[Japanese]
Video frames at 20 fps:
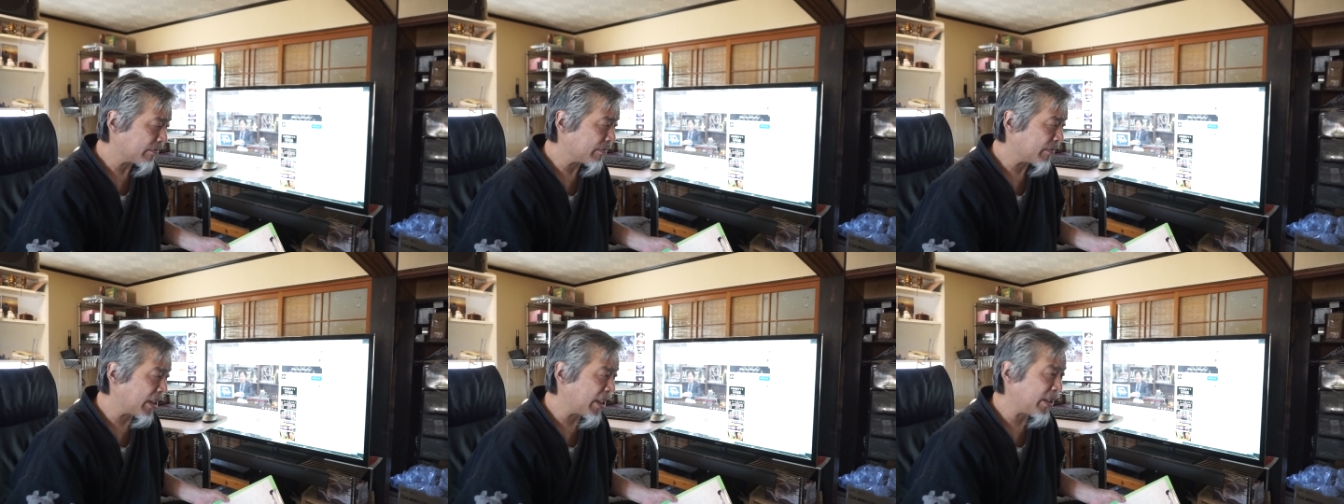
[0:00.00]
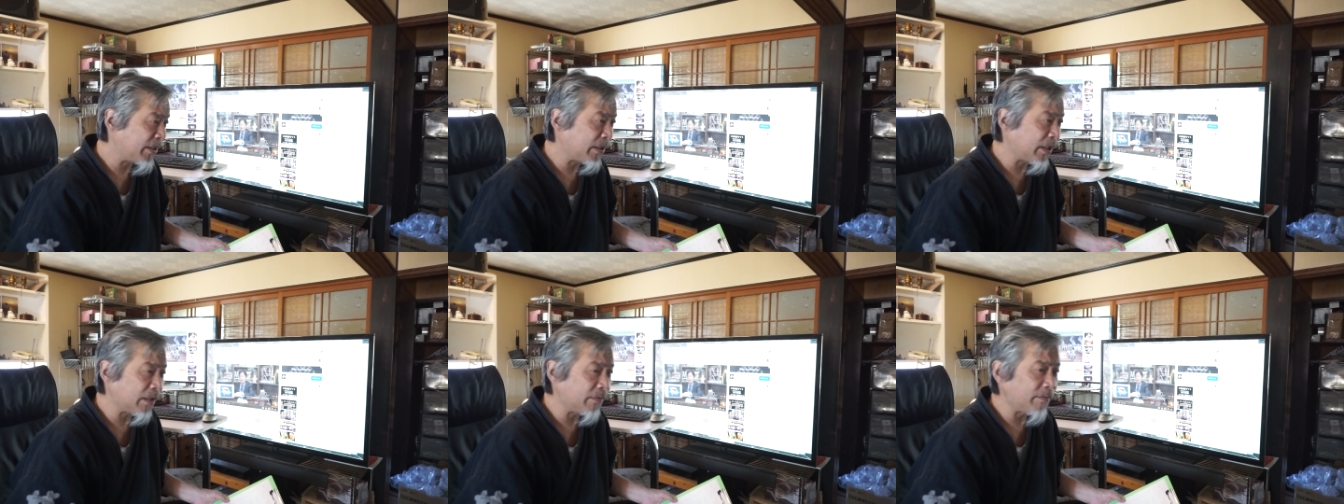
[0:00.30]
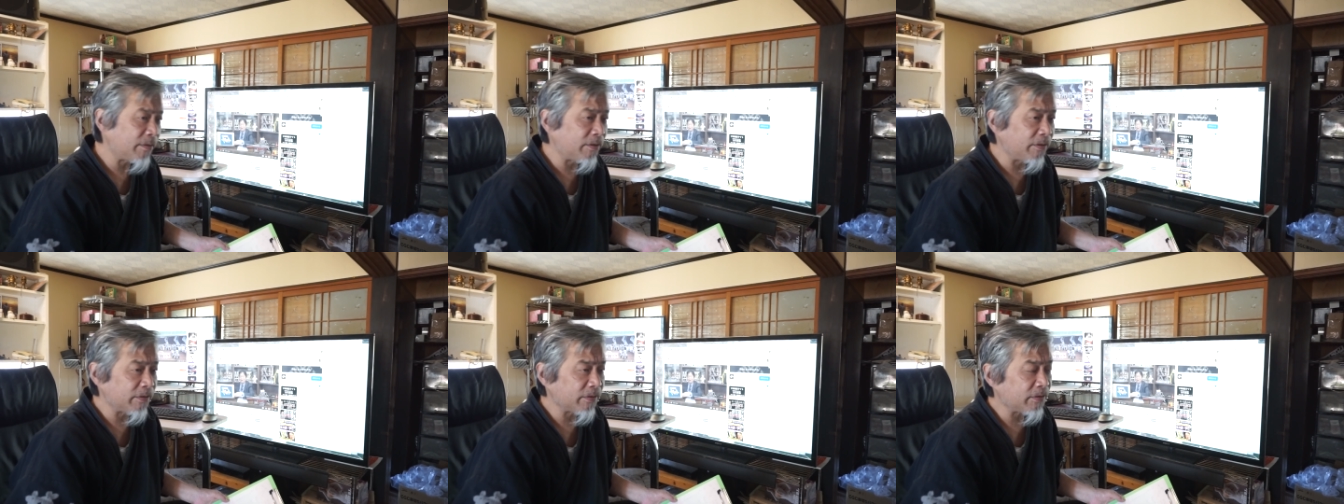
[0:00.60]
と
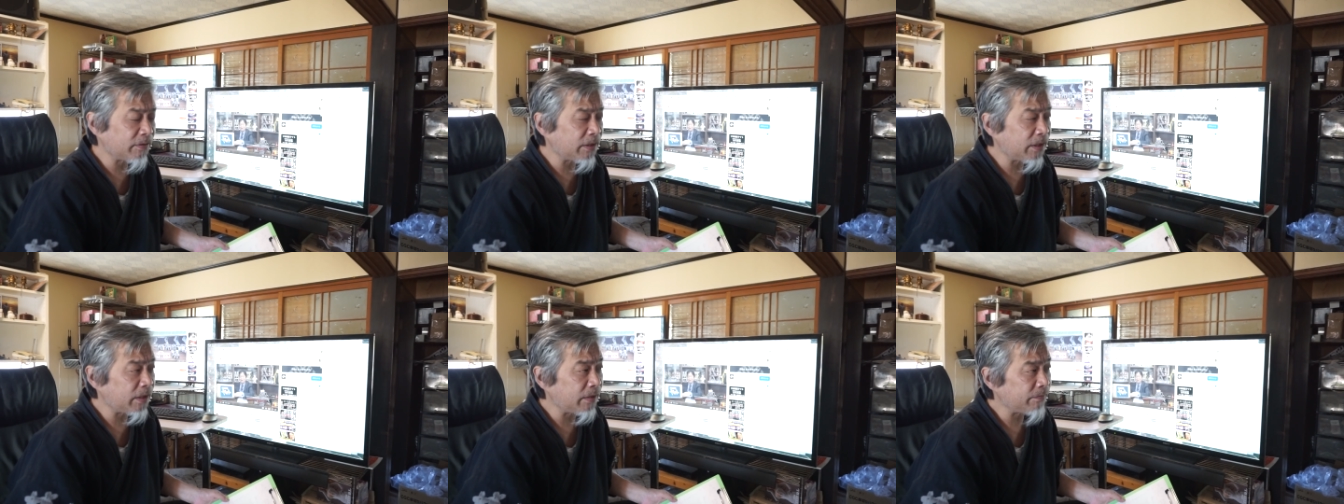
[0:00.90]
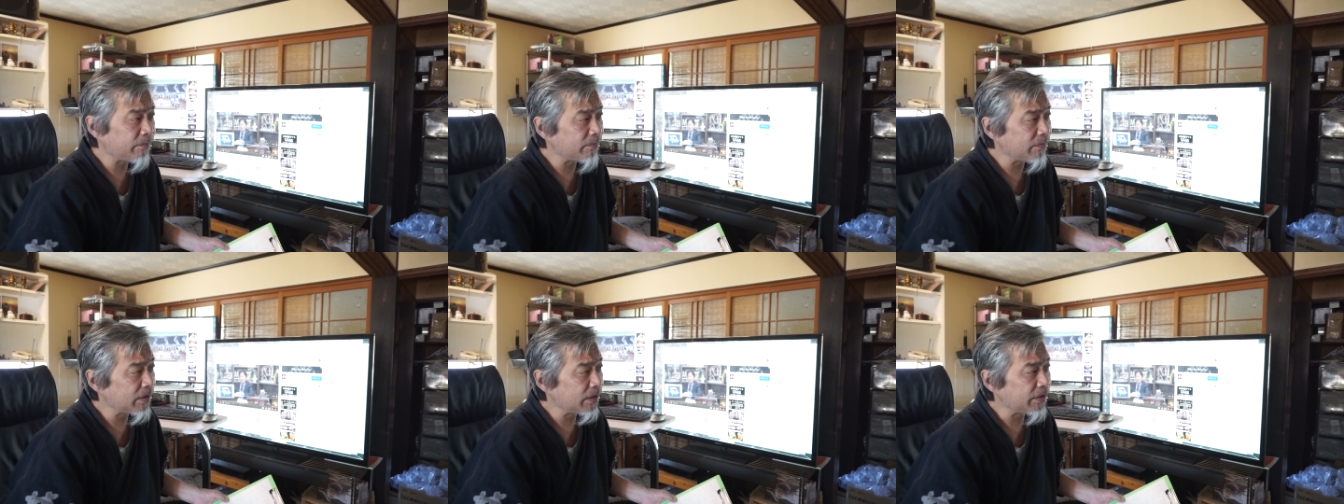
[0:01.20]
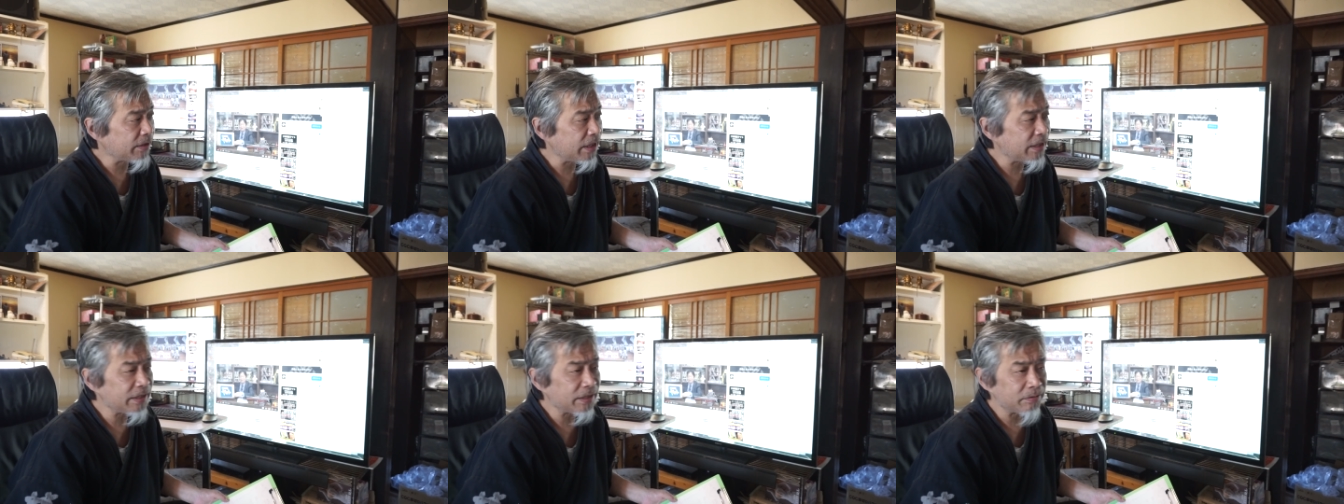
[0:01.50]
エンディングも本当に
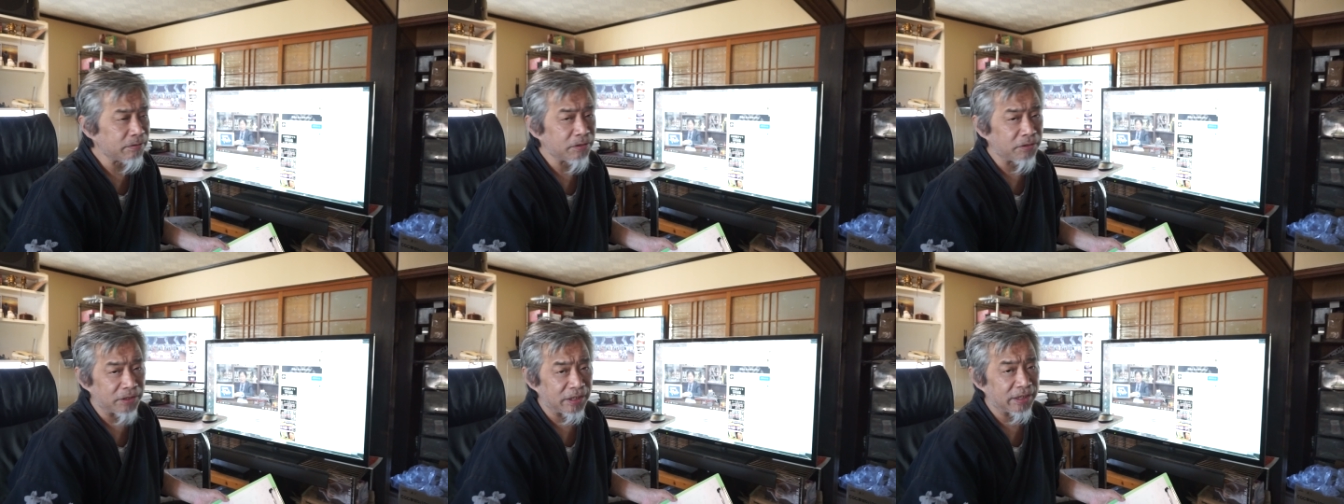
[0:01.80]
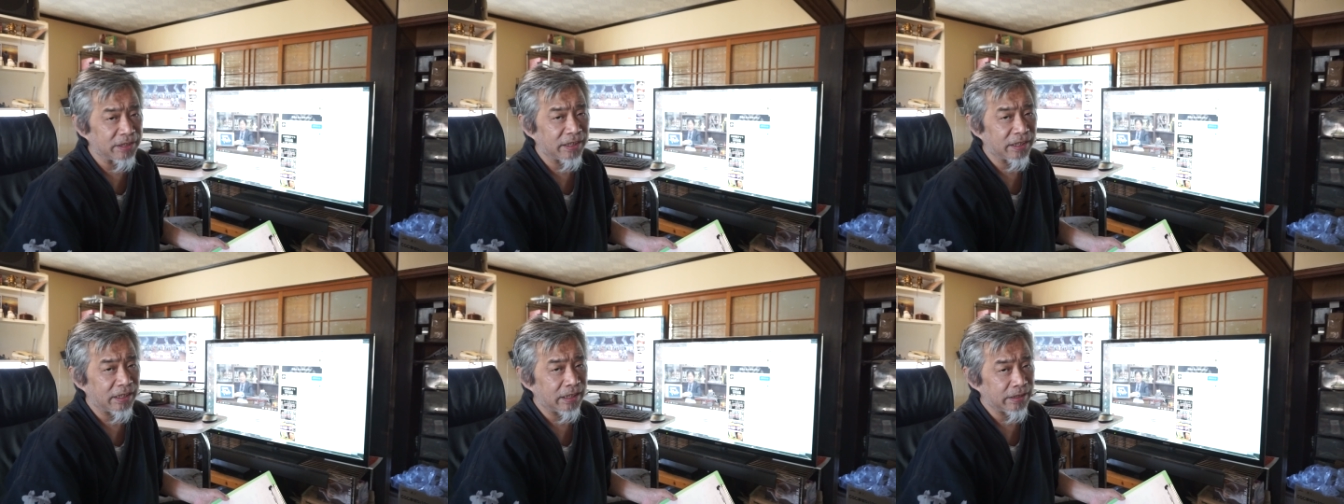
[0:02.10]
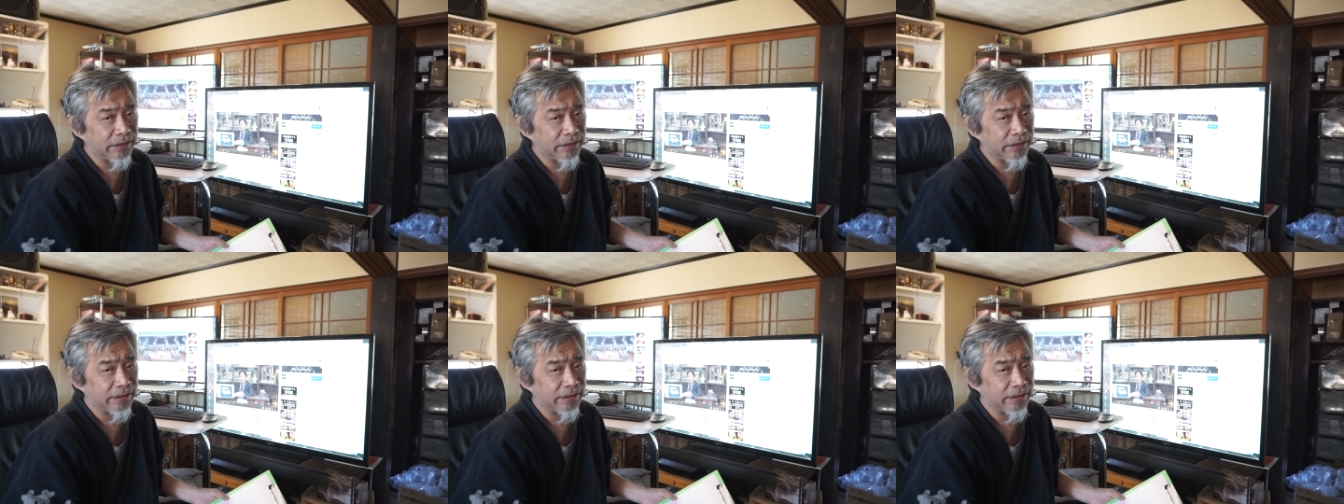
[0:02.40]
原作通りでしたか